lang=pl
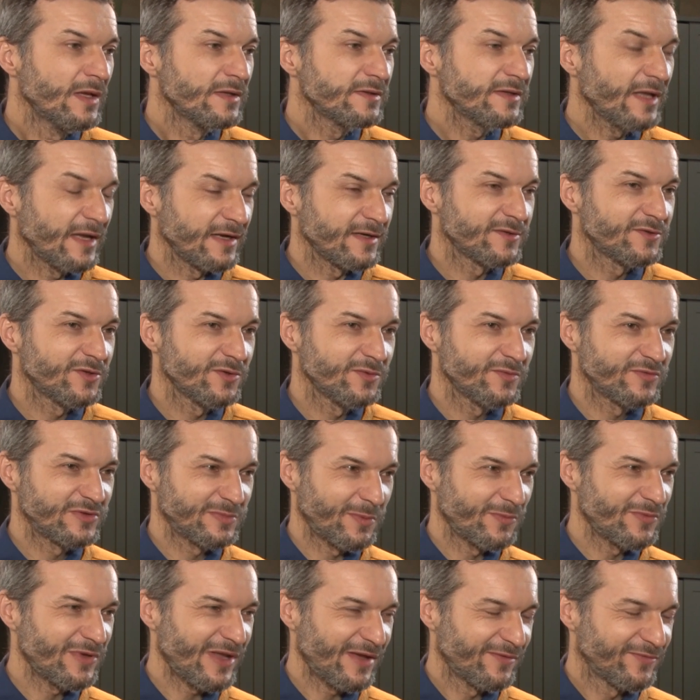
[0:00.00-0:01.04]
Tak, to
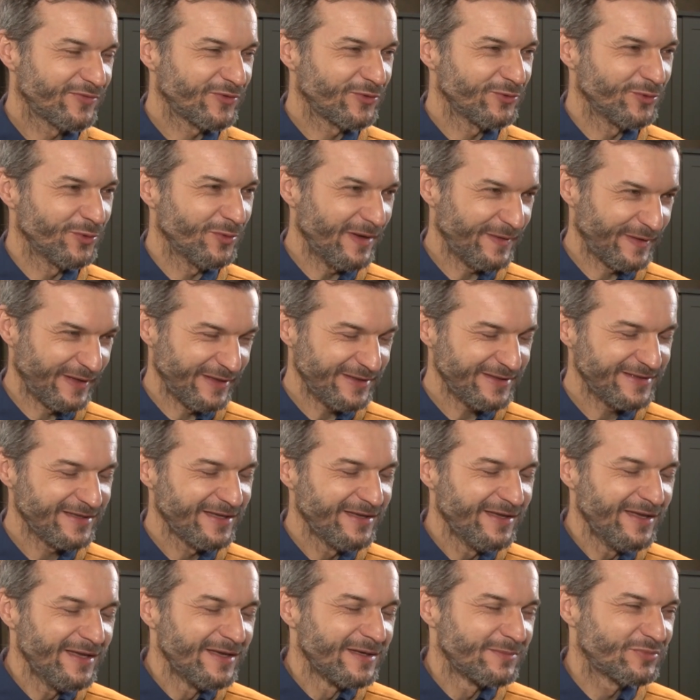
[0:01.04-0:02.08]
wspomniałem w kuluarach
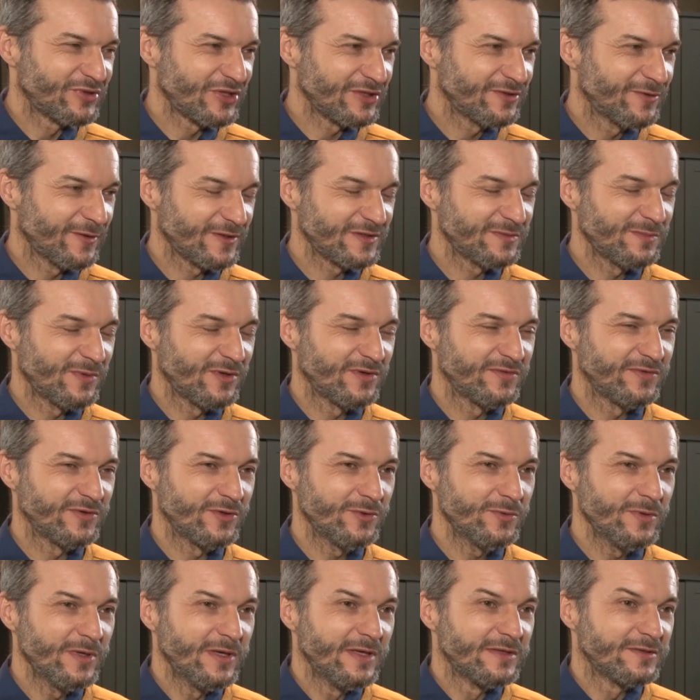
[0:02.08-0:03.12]
przed
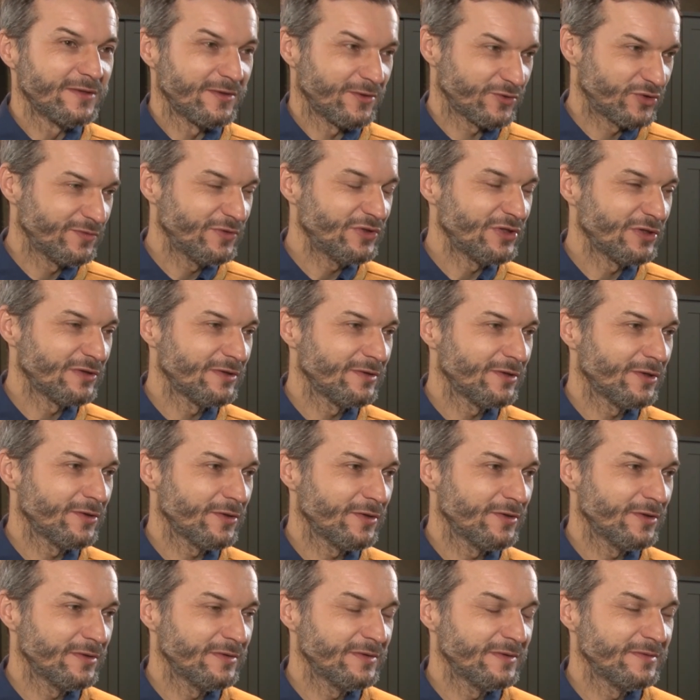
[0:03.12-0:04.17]
rozmową. Oczywiście o, o,
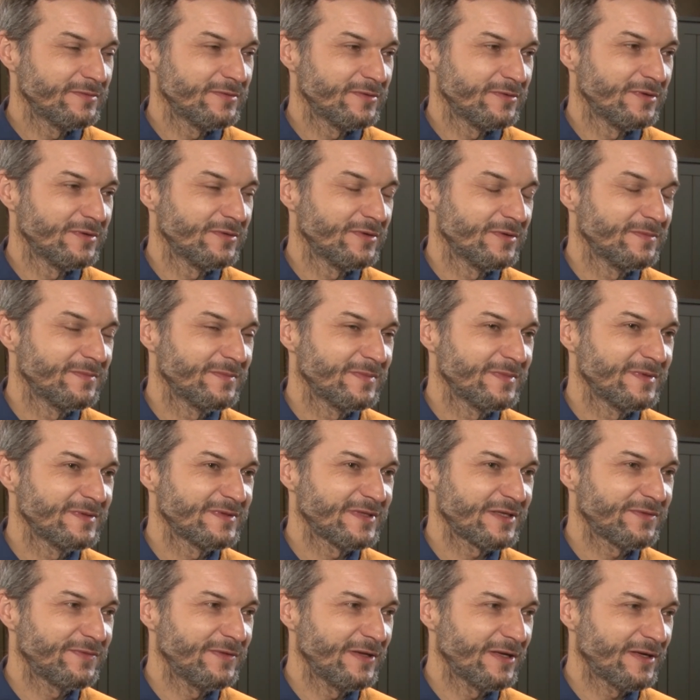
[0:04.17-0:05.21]

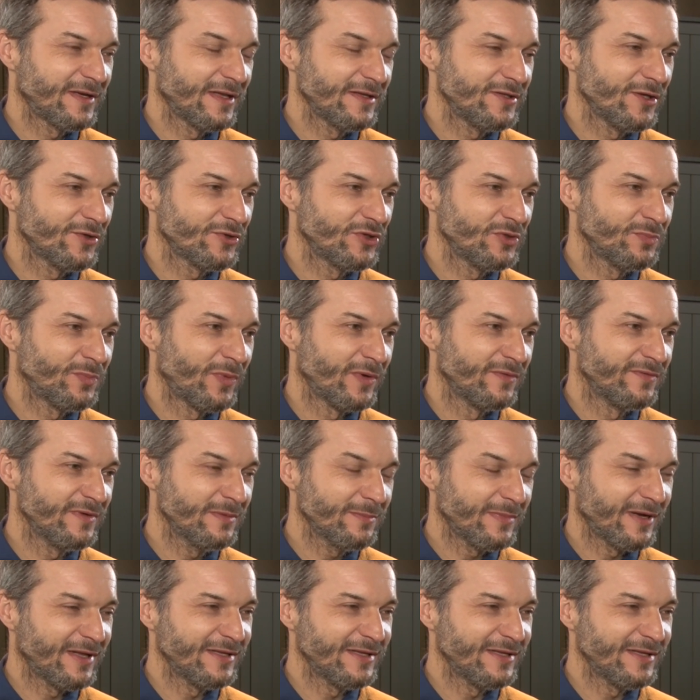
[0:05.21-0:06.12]
za chwilę chętnie o tym powiem,